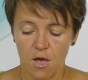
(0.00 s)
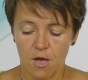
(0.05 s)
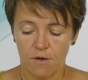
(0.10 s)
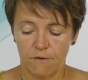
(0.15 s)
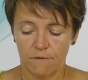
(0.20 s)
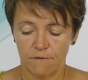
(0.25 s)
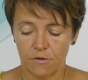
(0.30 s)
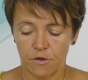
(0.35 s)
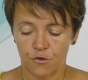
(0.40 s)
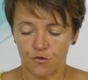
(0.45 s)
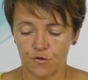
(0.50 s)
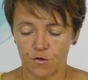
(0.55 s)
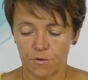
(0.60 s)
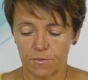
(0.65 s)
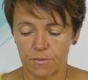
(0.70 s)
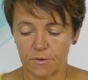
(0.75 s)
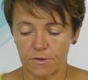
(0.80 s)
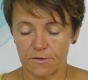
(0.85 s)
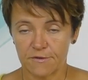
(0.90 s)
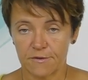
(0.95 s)
w
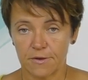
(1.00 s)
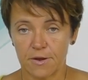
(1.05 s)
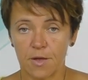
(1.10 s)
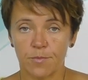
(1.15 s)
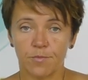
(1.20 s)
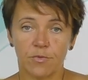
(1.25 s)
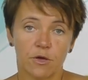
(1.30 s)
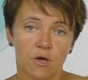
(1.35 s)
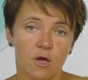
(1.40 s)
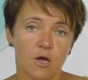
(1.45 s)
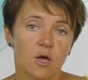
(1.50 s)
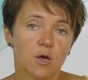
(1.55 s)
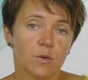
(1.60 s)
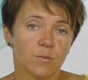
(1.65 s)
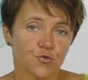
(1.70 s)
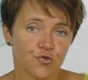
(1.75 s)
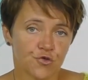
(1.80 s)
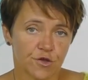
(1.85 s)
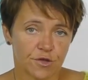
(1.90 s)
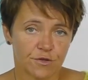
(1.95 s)
naszym sklepie.
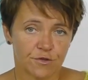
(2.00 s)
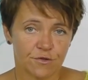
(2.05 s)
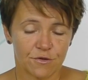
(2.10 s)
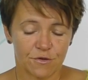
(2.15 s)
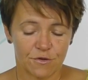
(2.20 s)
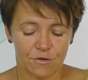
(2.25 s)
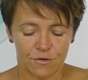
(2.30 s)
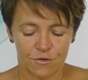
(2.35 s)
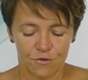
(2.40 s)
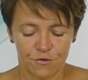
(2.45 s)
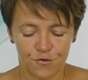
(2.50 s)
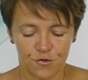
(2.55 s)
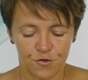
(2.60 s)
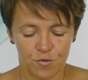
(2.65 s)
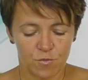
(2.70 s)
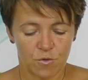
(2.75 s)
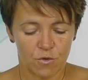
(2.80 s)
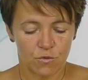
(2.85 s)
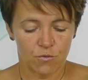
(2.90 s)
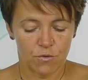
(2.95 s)
Przed e,
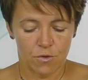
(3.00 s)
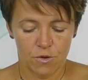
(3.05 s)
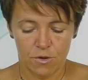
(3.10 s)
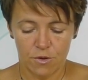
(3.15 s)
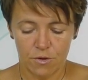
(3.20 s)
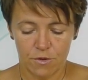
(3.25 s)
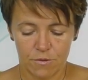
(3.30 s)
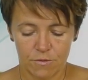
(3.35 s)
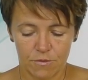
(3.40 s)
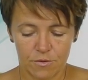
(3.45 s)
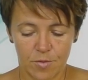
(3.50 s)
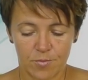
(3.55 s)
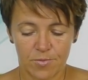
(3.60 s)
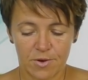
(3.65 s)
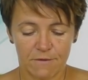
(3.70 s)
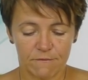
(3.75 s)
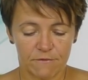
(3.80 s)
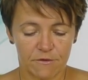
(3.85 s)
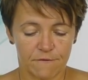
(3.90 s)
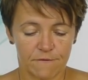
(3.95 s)
zimą e,
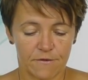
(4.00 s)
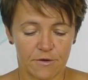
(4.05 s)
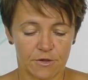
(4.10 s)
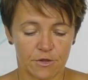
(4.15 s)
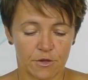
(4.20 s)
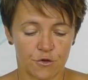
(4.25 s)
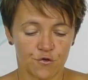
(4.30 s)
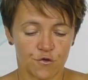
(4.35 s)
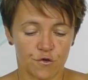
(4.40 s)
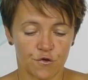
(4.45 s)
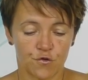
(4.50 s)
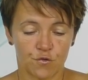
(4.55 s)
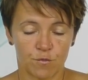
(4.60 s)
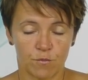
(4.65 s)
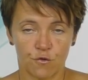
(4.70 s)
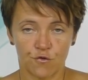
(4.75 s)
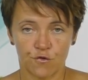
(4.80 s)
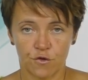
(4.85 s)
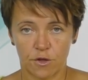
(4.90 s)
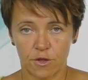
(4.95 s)
naprawdę fajna rzecz,
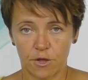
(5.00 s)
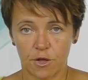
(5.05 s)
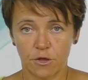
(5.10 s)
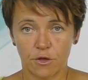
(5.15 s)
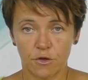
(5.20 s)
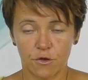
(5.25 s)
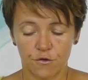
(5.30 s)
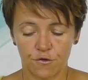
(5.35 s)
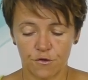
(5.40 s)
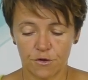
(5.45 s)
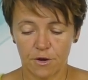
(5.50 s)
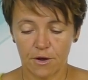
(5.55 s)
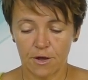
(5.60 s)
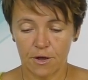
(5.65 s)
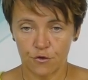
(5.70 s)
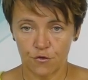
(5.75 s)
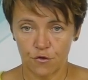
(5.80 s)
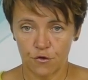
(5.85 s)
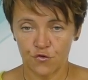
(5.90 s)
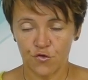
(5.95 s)
można na nich
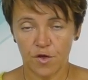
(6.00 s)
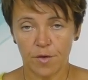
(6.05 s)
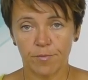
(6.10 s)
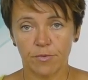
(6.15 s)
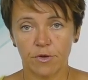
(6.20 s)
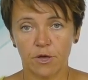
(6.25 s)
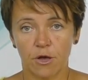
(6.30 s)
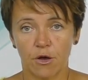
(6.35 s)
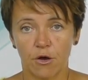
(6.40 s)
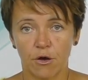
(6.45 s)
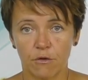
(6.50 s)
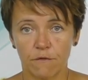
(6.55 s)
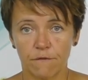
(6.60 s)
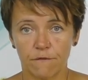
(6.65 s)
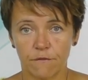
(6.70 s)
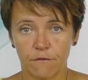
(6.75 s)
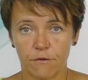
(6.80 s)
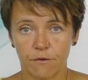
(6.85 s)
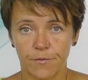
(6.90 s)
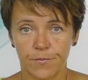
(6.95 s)
cierkać czapki,
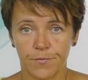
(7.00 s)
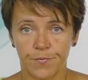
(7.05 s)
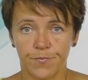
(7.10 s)
golfy.